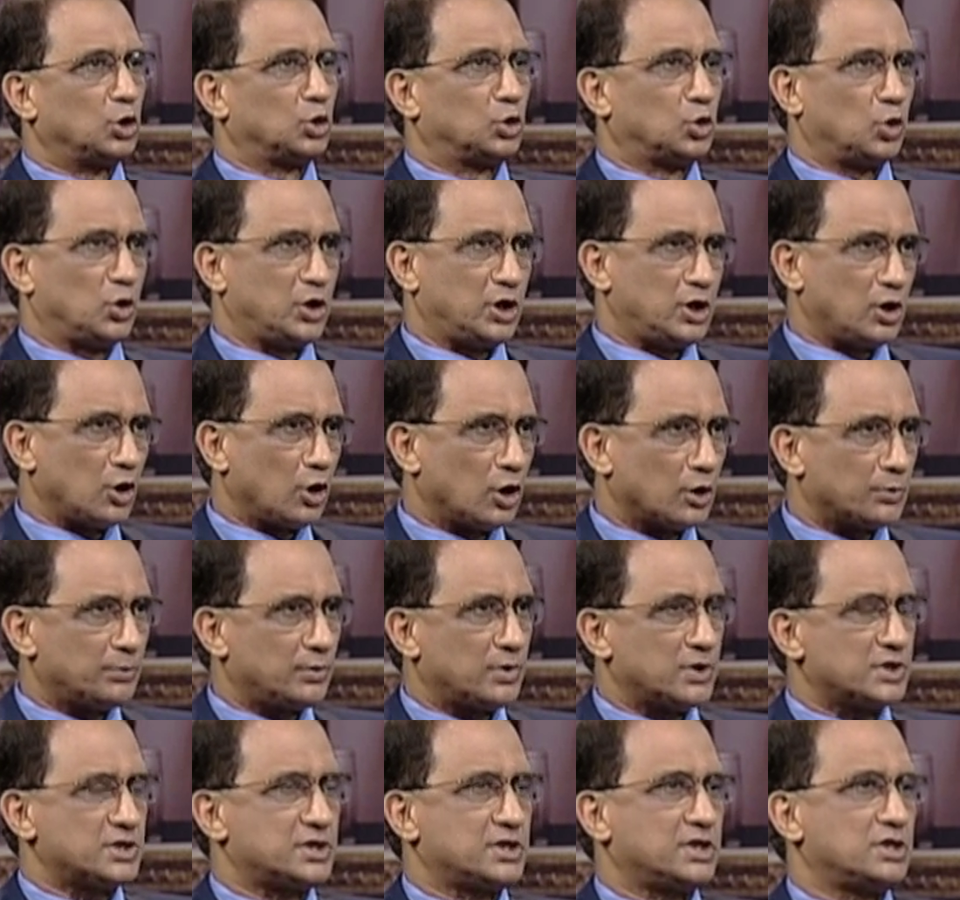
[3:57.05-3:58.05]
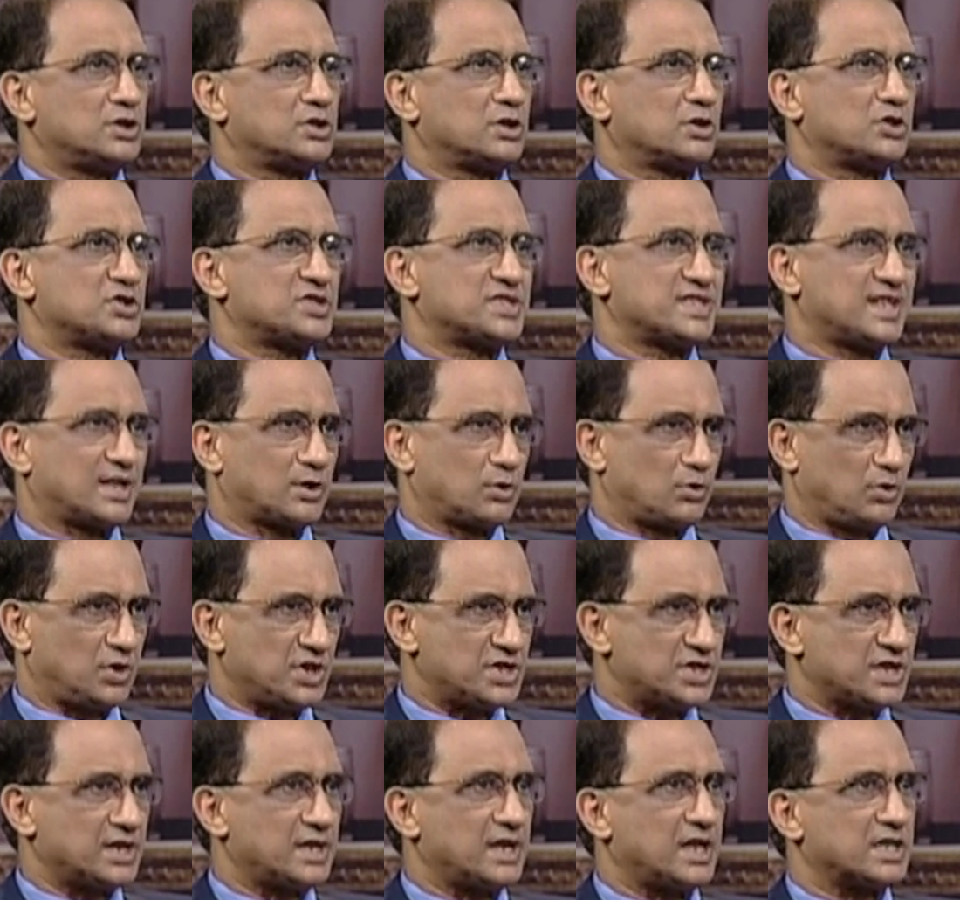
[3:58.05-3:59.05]
তৈরি হওয়ার পর সে যখন
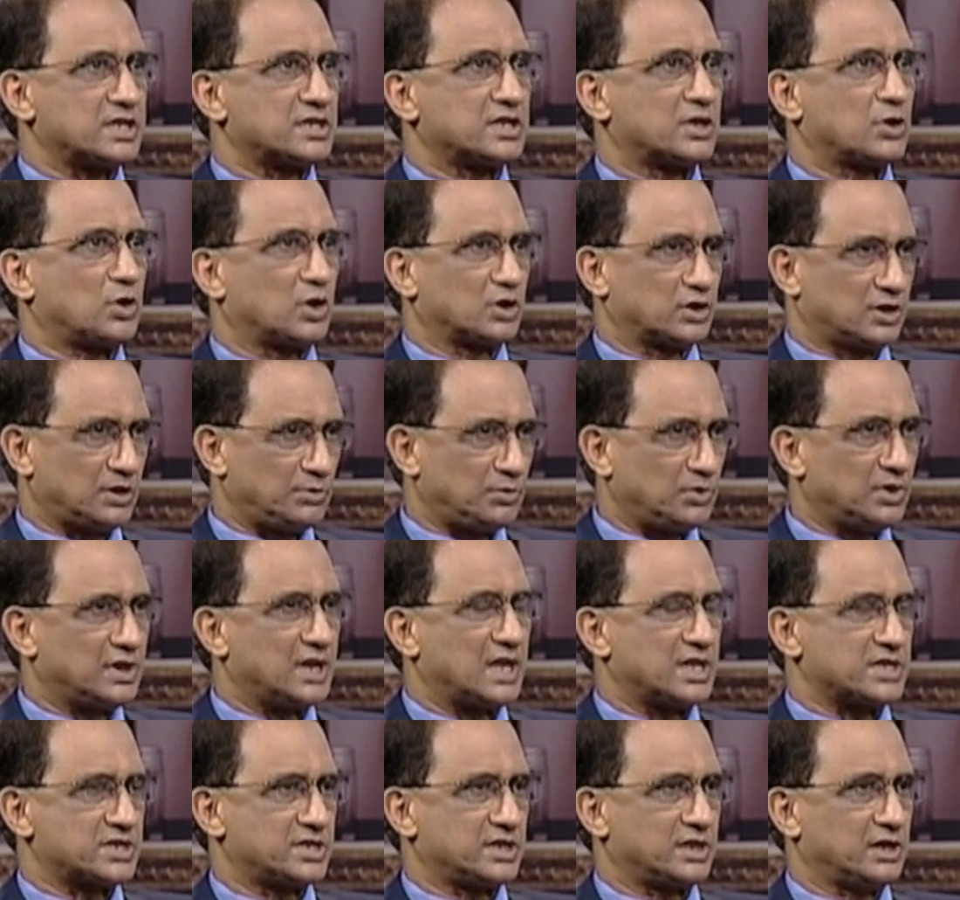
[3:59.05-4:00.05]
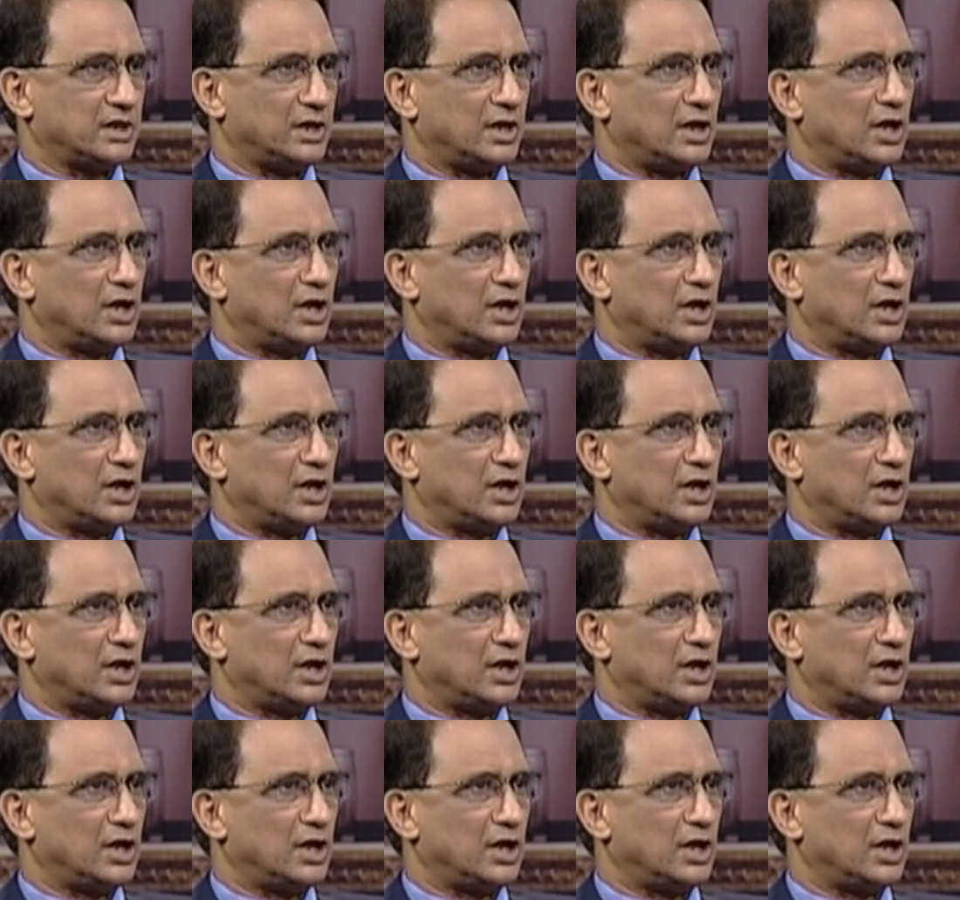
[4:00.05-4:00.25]
সার্কুলেশনে আসে রক্তের মধ্যে আসে